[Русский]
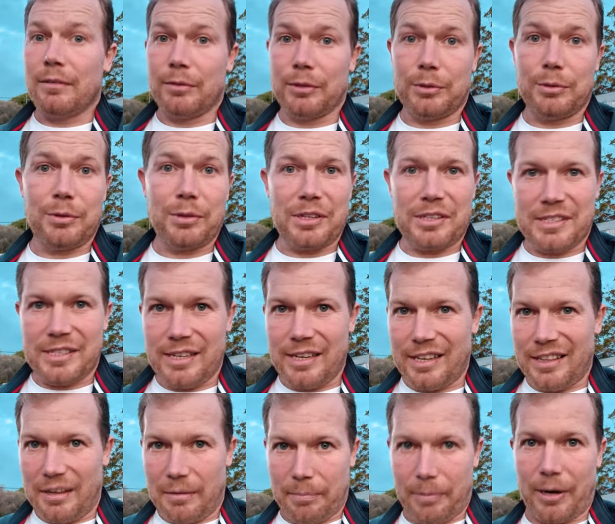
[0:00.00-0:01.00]
В итоге
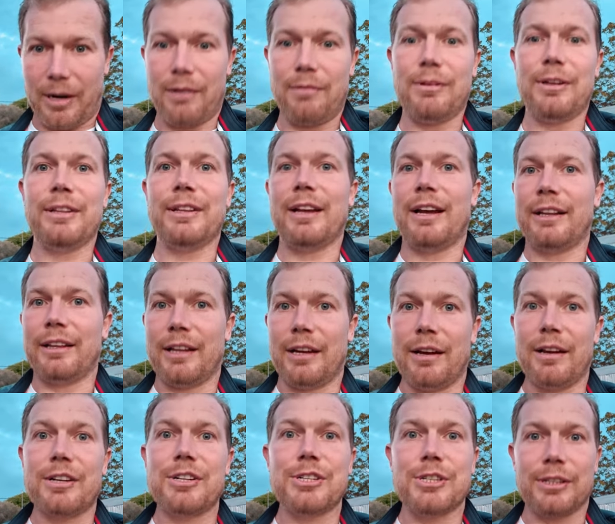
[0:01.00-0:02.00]
целенаправленно
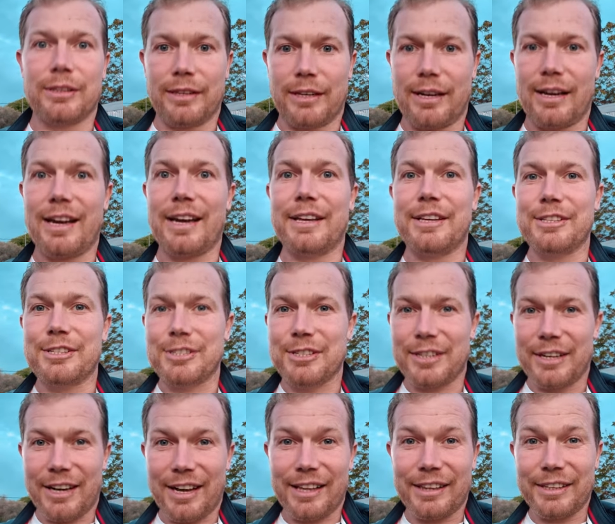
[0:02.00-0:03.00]
она шла,
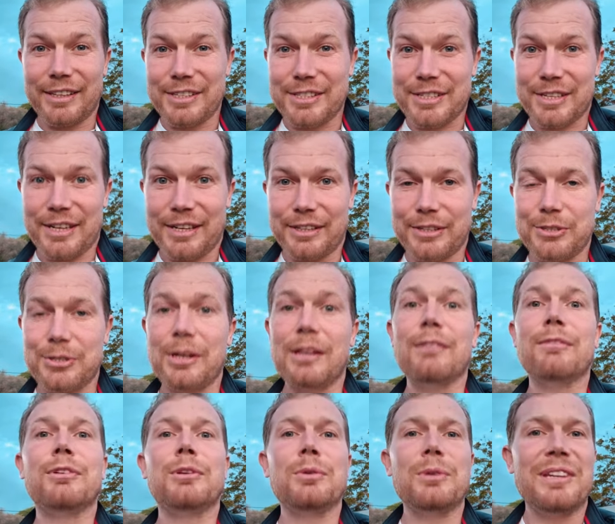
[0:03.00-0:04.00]
искала, искала,
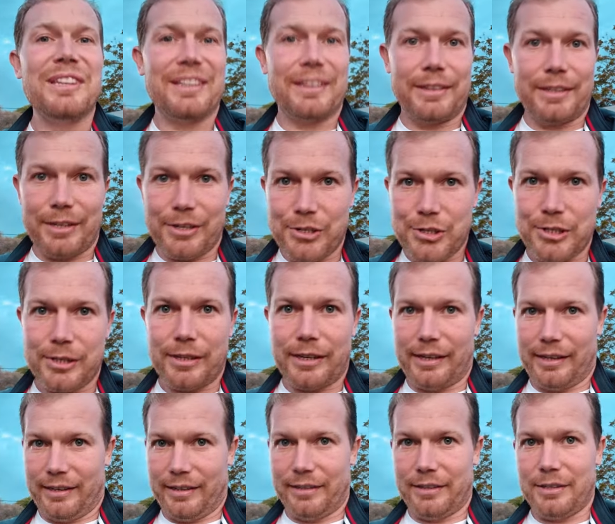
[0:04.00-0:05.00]
искала. В итоге
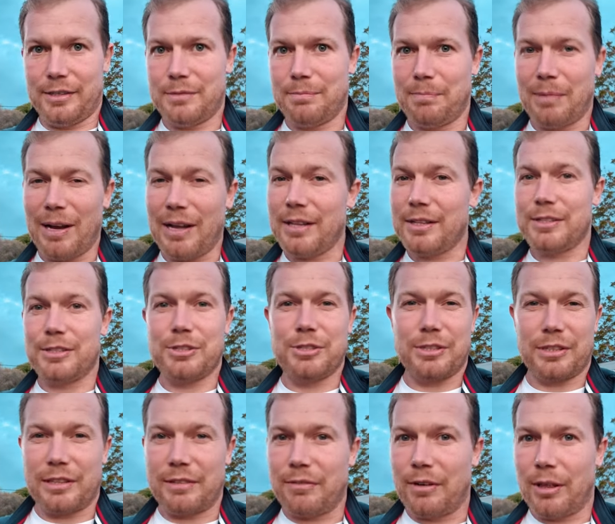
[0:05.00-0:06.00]
нашла испанца,
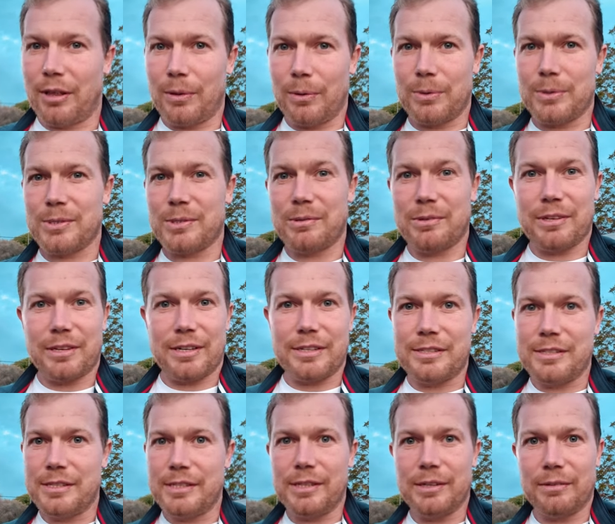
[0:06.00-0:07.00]
черноволосого,
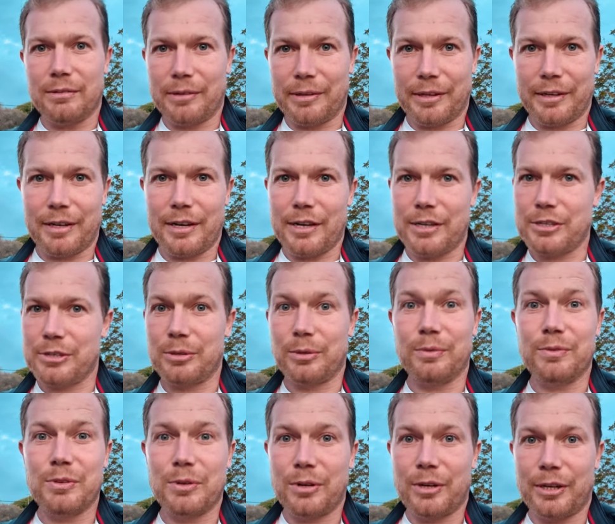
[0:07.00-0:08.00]
красивого,
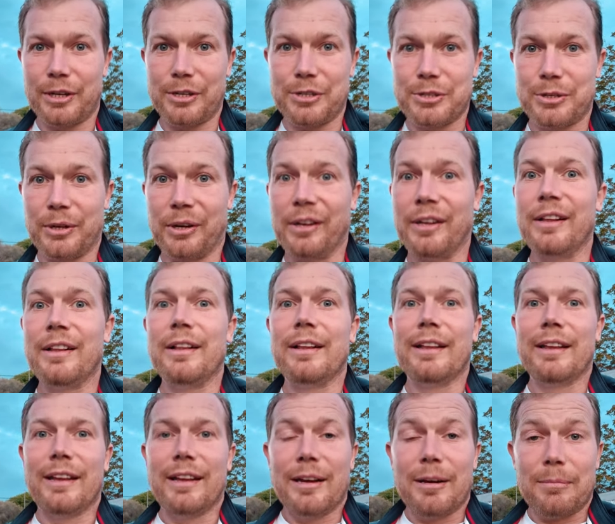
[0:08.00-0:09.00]
накачанного, все хорошо.
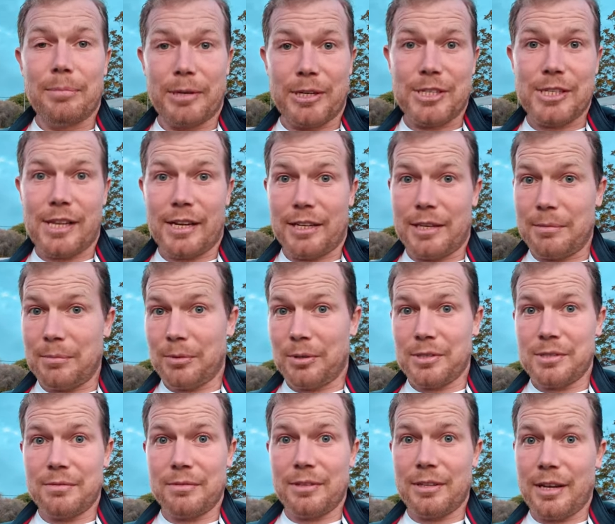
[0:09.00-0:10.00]
Пришла к нему
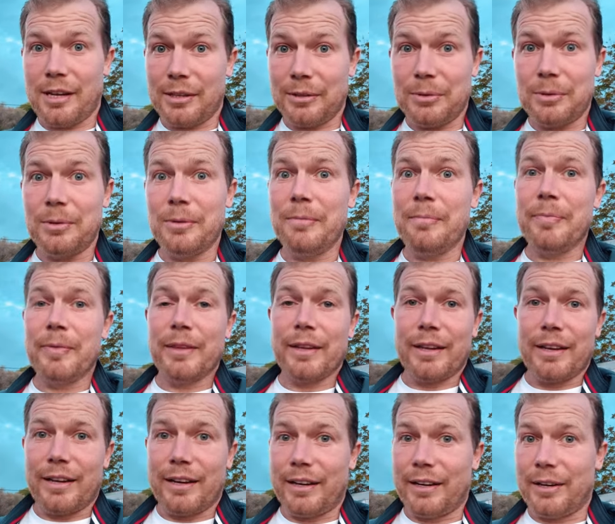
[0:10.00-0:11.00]
на свиданку,
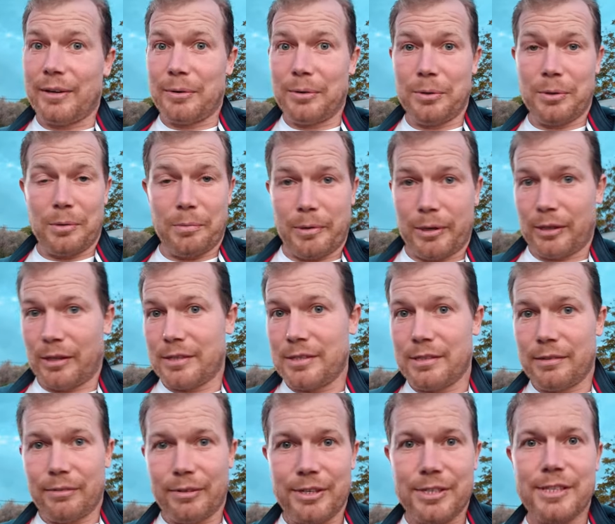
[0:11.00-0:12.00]
а, он ее
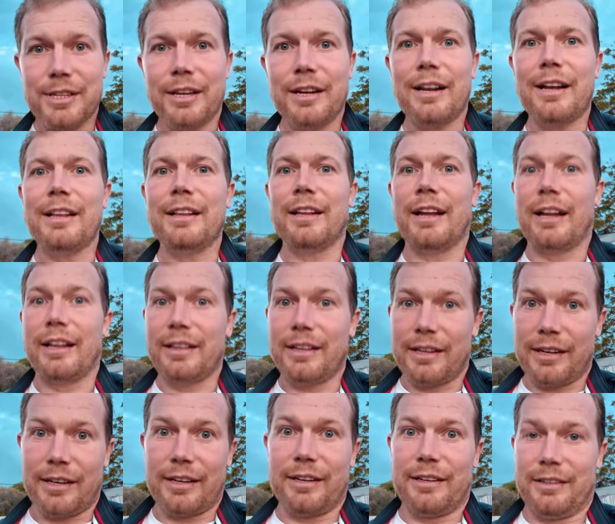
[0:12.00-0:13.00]
пригласил в ресторан,
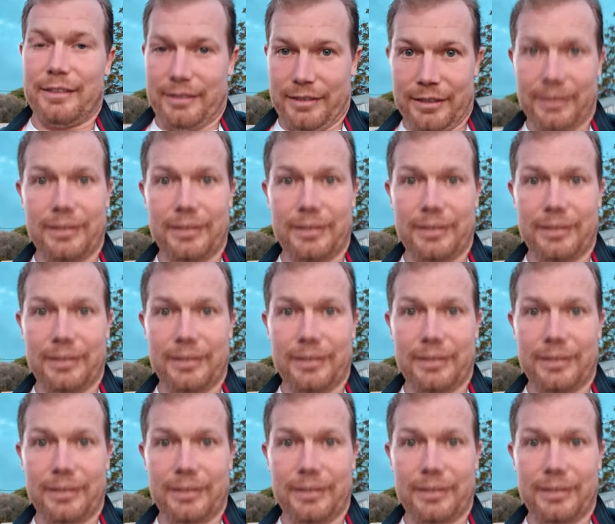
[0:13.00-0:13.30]
она